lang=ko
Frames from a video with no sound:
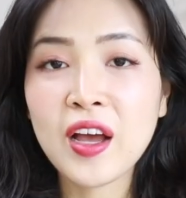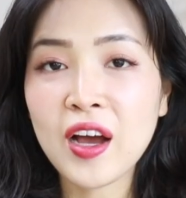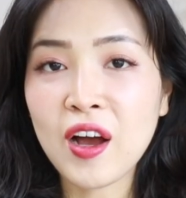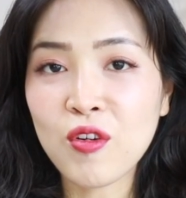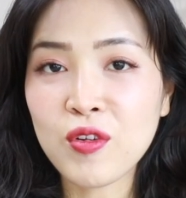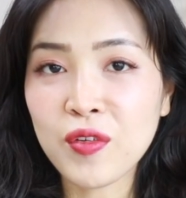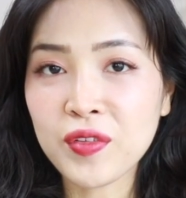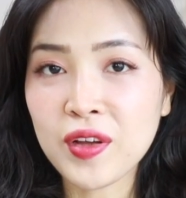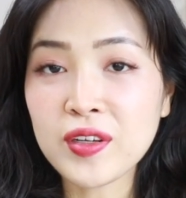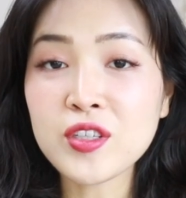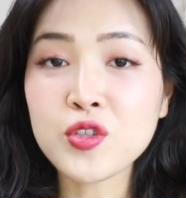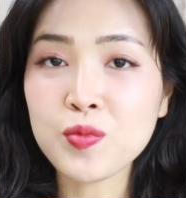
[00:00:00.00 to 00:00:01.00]
하울
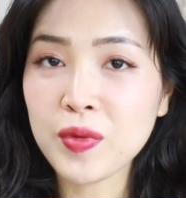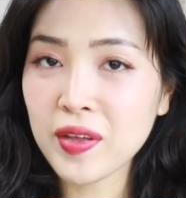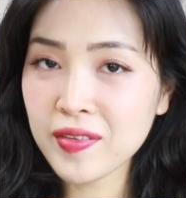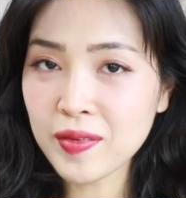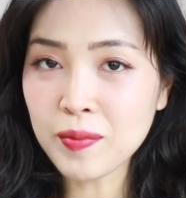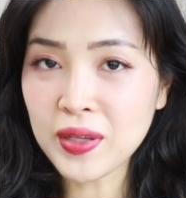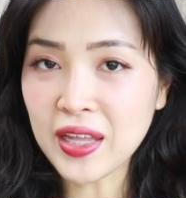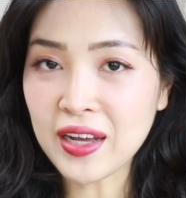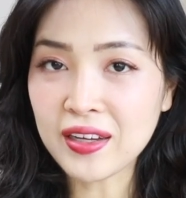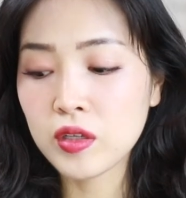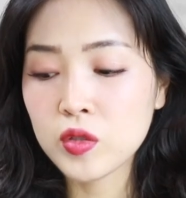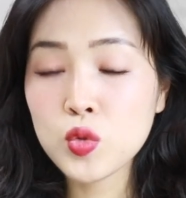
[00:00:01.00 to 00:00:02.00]
영상을
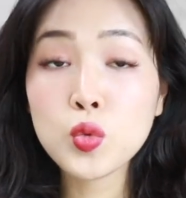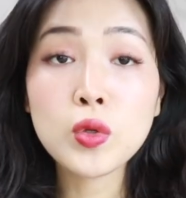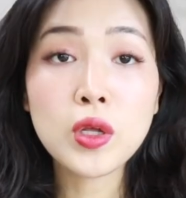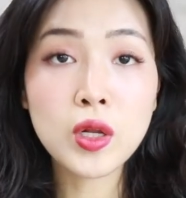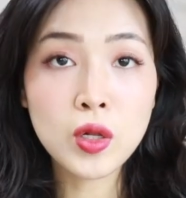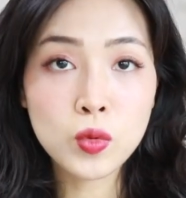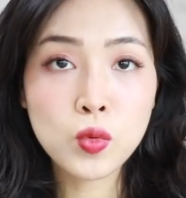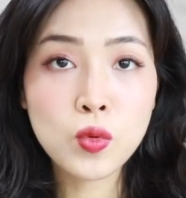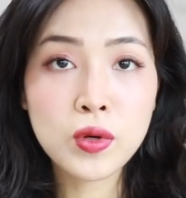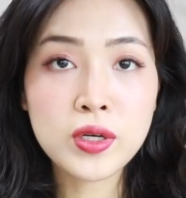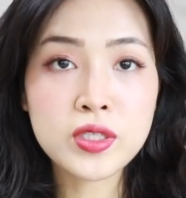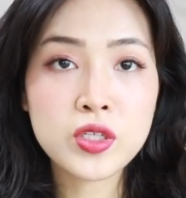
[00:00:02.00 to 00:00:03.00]
준비했습니다. 총
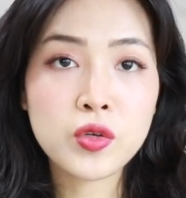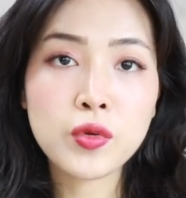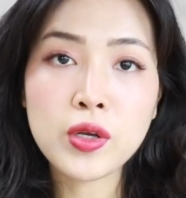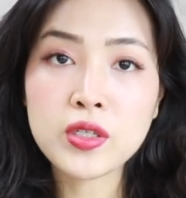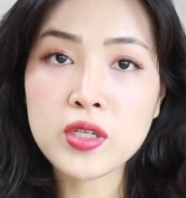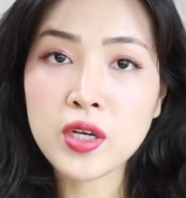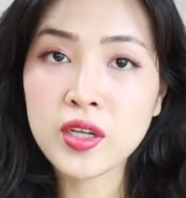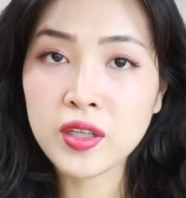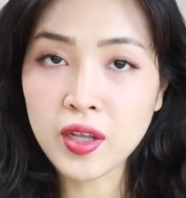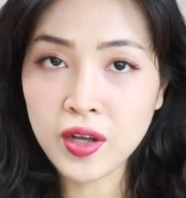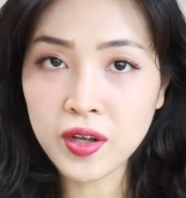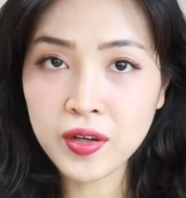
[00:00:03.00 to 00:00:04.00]
7가지의 굉장히
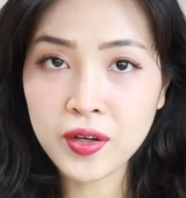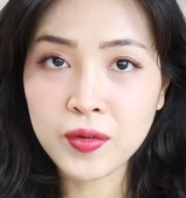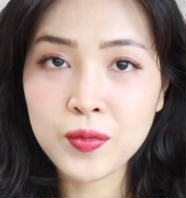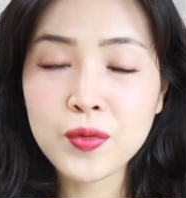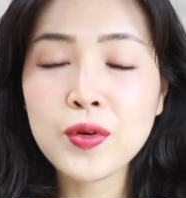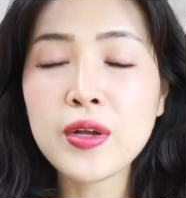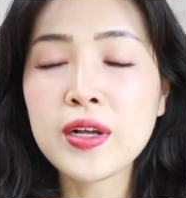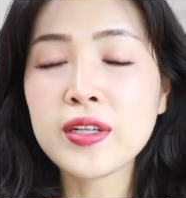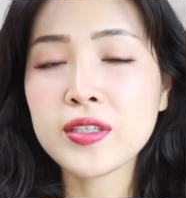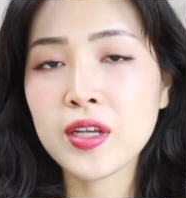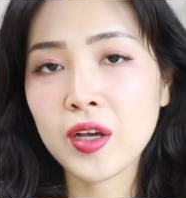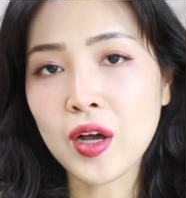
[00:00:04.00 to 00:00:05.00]
다양하고
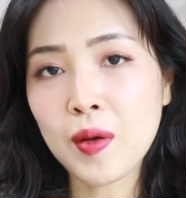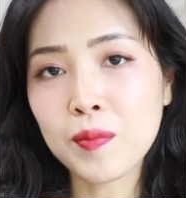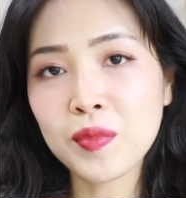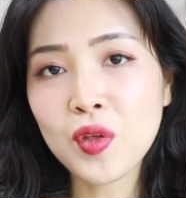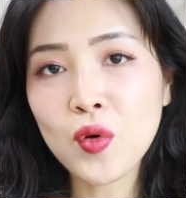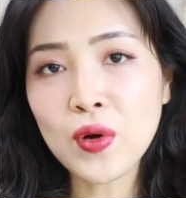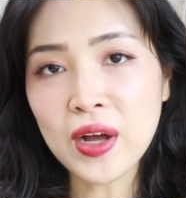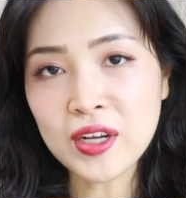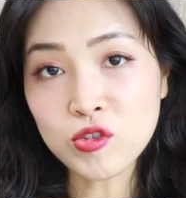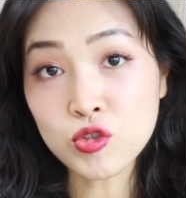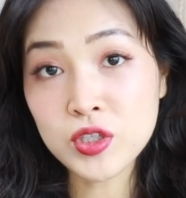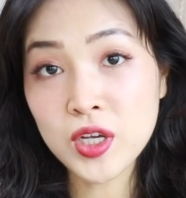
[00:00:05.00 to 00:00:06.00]
제 감성을
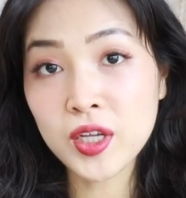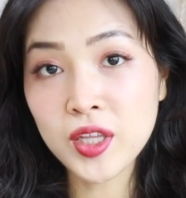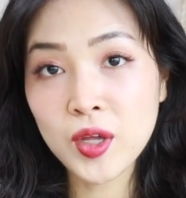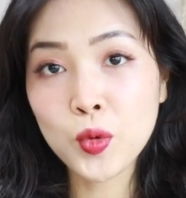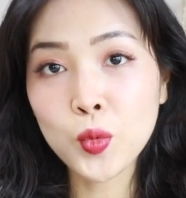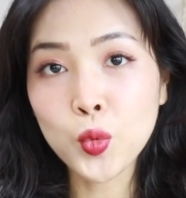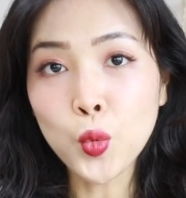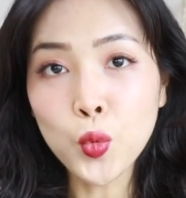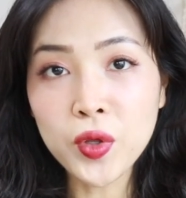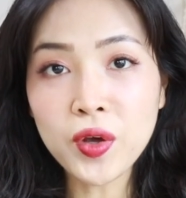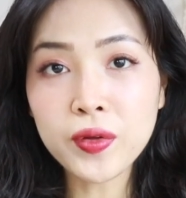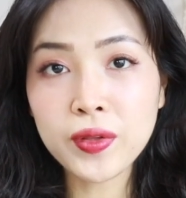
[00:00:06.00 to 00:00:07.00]
아주 제대로
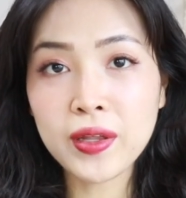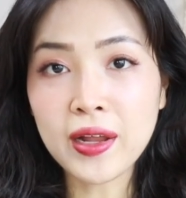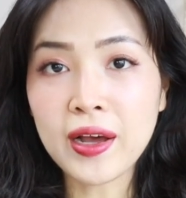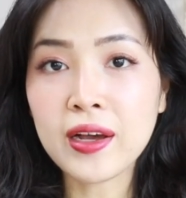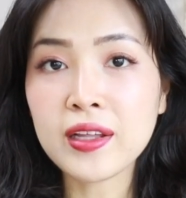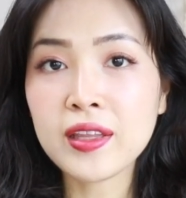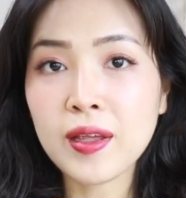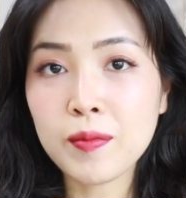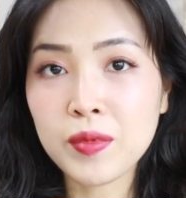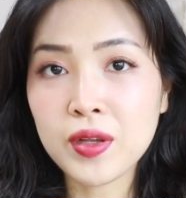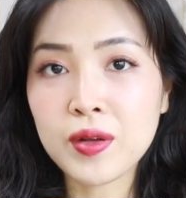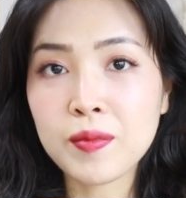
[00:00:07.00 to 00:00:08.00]
녹여낸
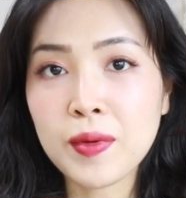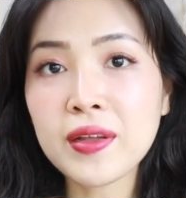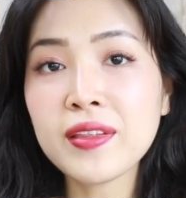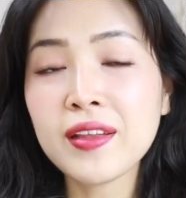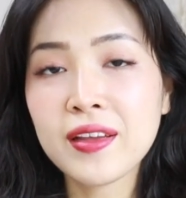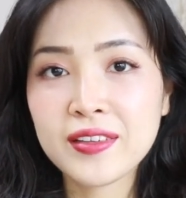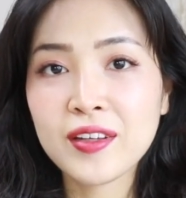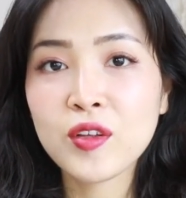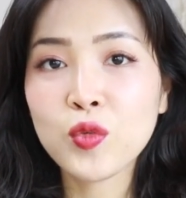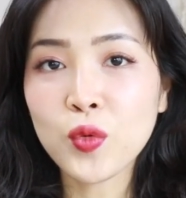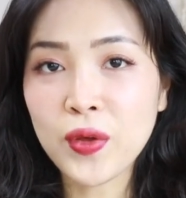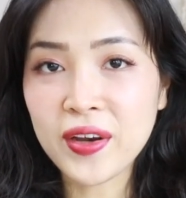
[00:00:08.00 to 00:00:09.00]
아이템들만
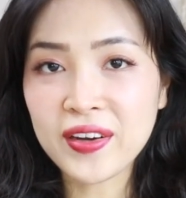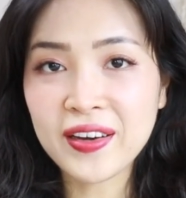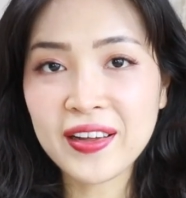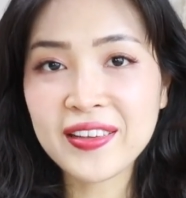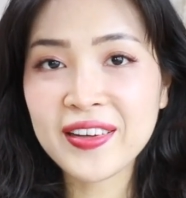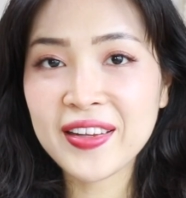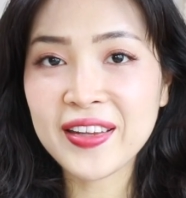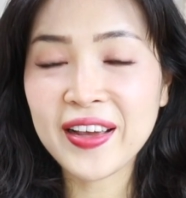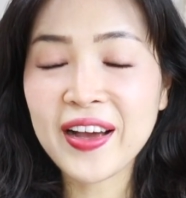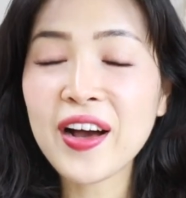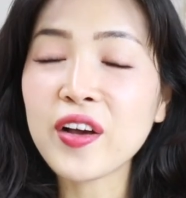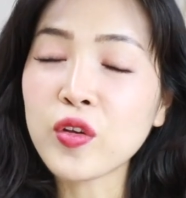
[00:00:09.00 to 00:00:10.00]
소개를
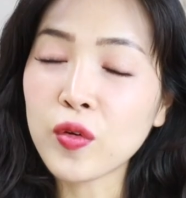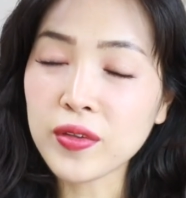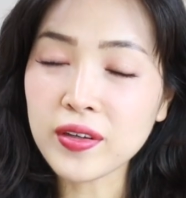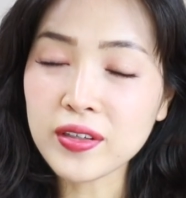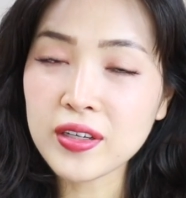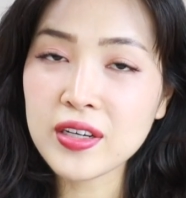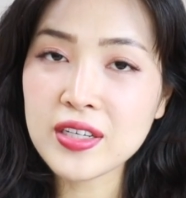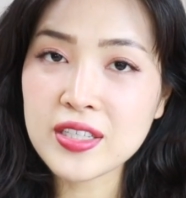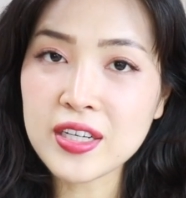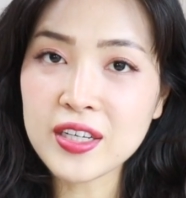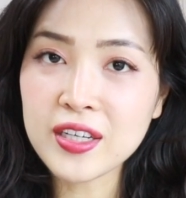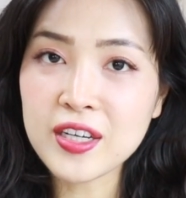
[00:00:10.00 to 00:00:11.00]
해드리니까 영상
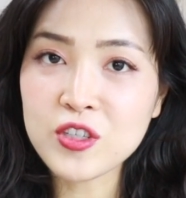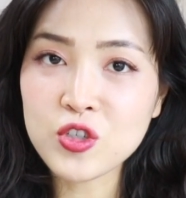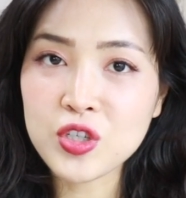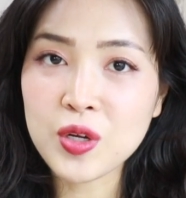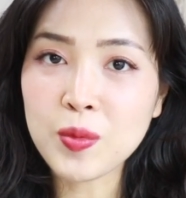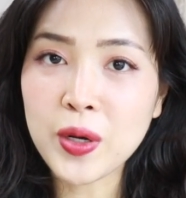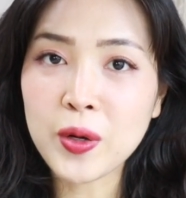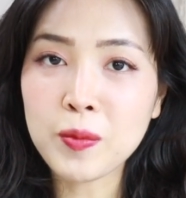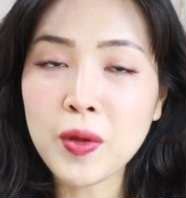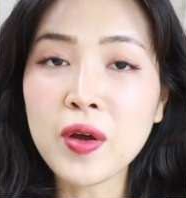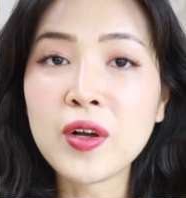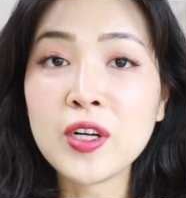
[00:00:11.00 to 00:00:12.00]
끝까지 함께 해주시길
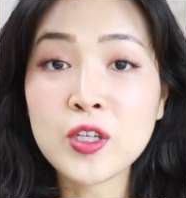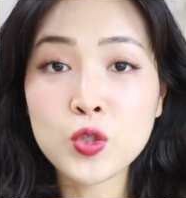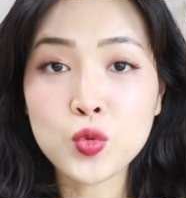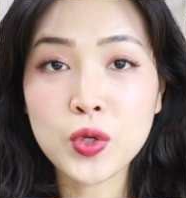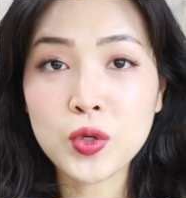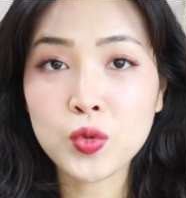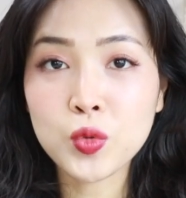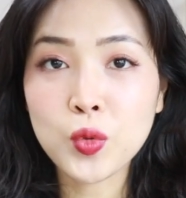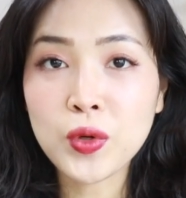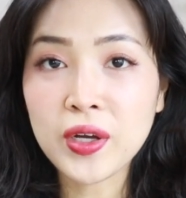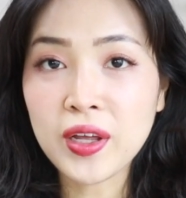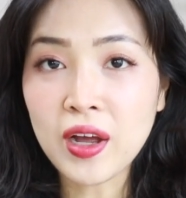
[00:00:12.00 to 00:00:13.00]
바라며 좋아요,
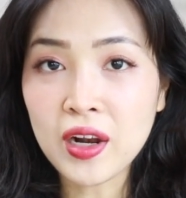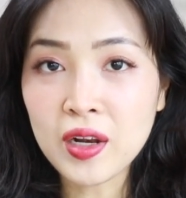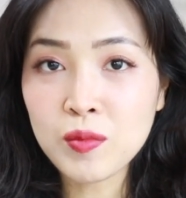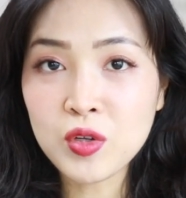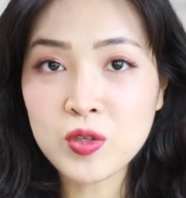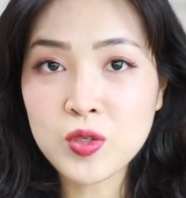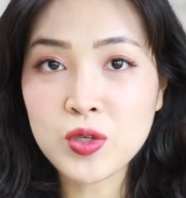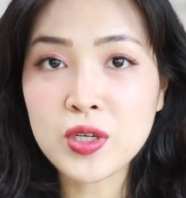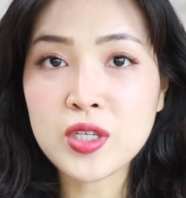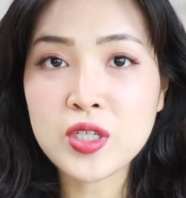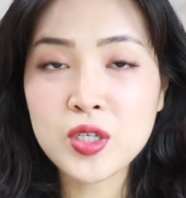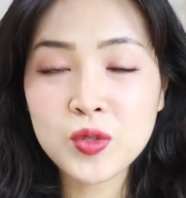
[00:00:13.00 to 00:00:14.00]
구독하기, 알람
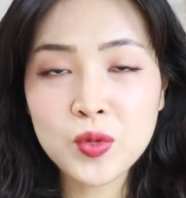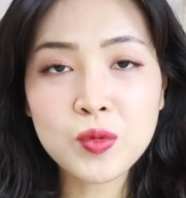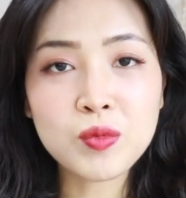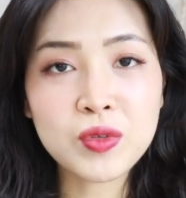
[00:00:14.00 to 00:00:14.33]
설정까지 꼭